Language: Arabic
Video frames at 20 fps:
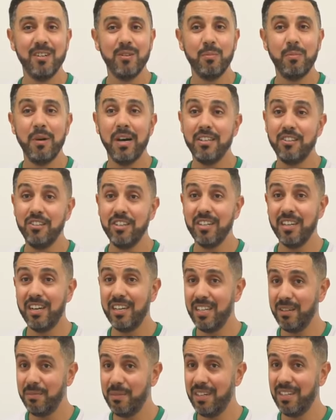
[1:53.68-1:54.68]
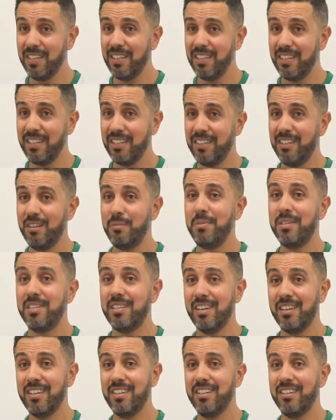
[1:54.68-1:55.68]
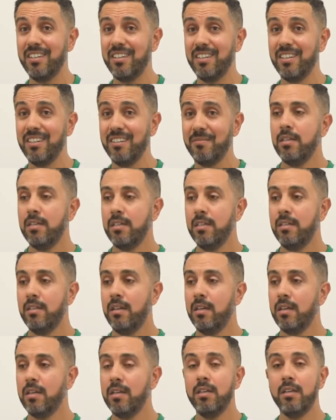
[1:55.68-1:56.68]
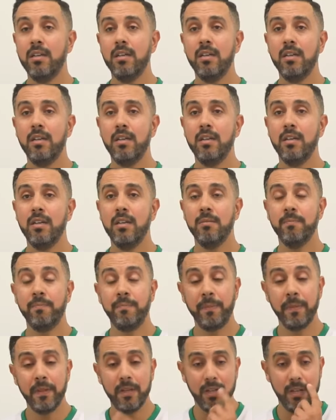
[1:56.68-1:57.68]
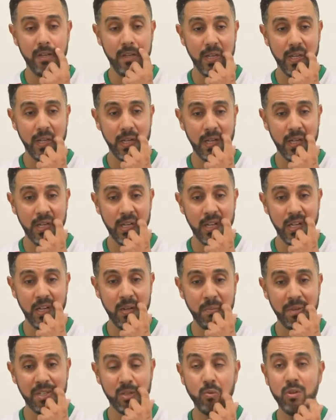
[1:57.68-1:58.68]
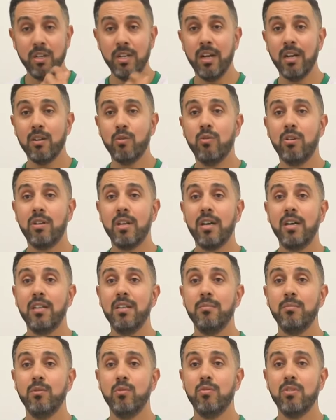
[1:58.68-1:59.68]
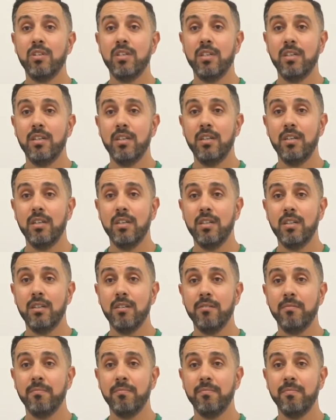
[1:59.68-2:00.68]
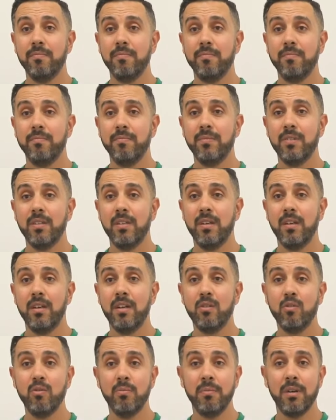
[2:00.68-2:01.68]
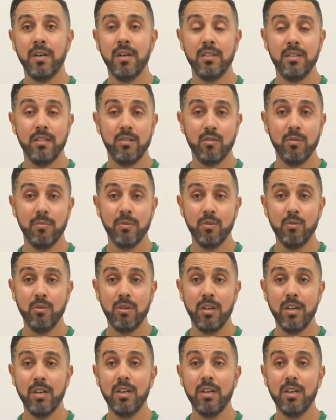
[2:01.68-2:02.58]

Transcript: من بعد نجي نغيبها دربي الصغير سياساتي الاخيره آه، المسؤولين على كره القدم التونسيه راكم خطيتكم الكره